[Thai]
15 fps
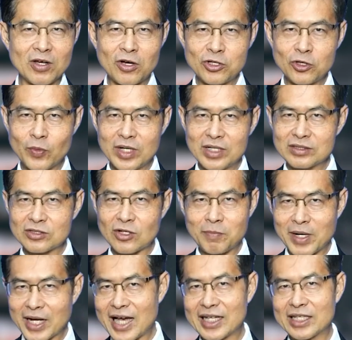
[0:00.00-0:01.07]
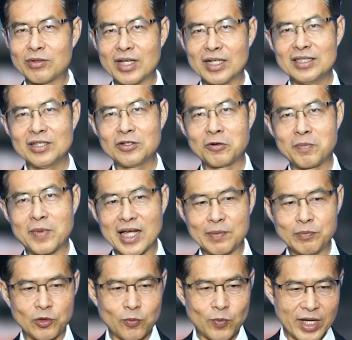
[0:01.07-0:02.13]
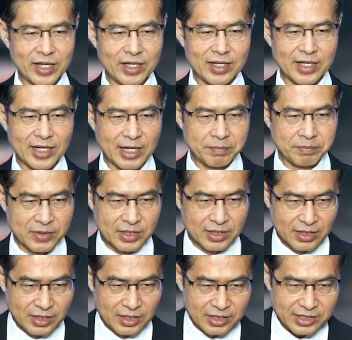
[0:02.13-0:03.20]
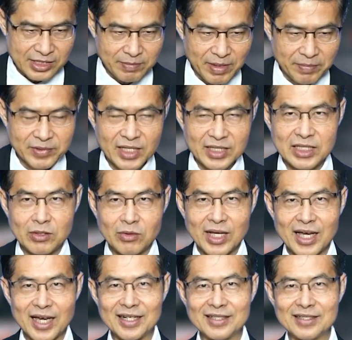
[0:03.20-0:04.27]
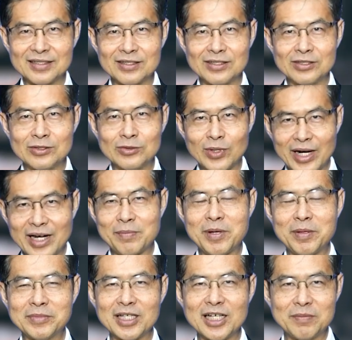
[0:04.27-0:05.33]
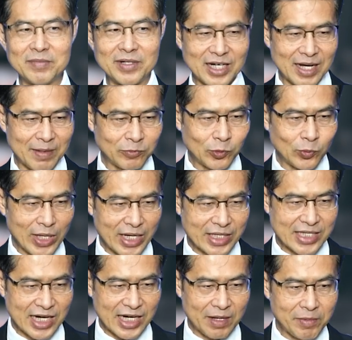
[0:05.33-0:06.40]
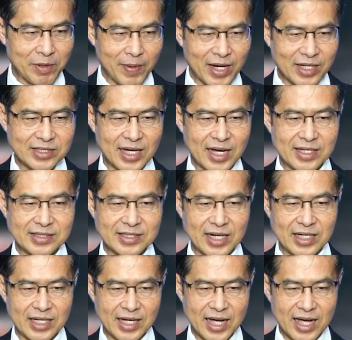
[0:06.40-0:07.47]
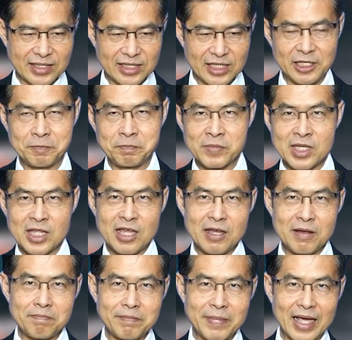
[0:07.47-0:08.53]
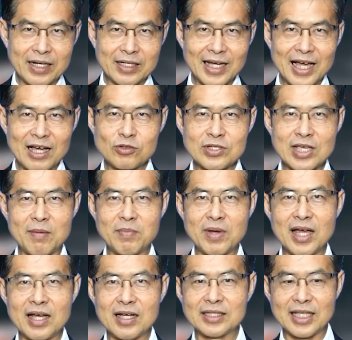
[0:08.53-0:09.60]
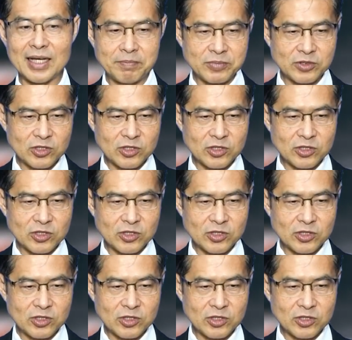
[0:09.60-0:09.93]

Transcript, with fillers: ข้อยกเว้น 2 ประการเท่านั้นที่กฎหมายกำหนดไว้นะครับสำหรับท่านที่ต้องการดูรายละเอียดเพิ่มเติมนะครับดูได้จากคำพิพากษาสารดีกาที่ 8935 ทับ